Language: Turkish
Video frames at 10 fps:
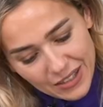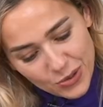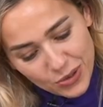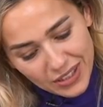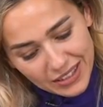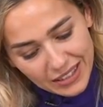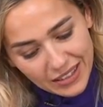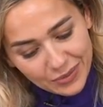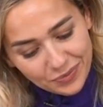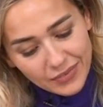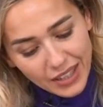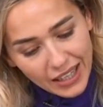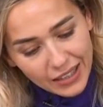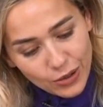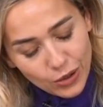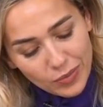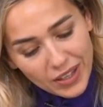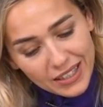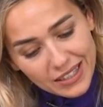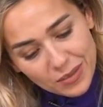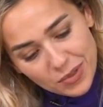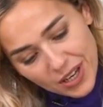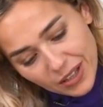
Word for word: Çikolatayı da ekliyorum. Eritilmiş